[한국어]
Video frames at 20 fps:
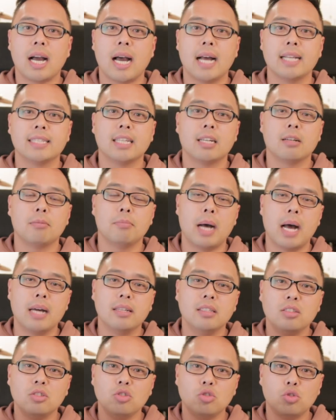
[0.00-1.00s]
가장
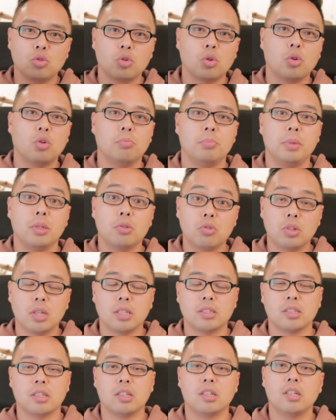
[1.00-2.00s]
많은 주로
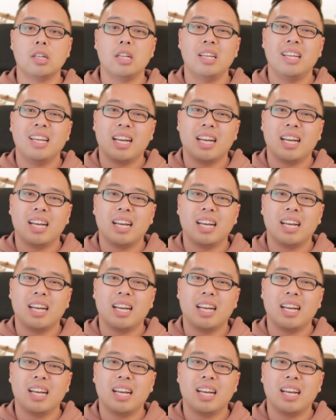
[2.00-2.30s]
미국에서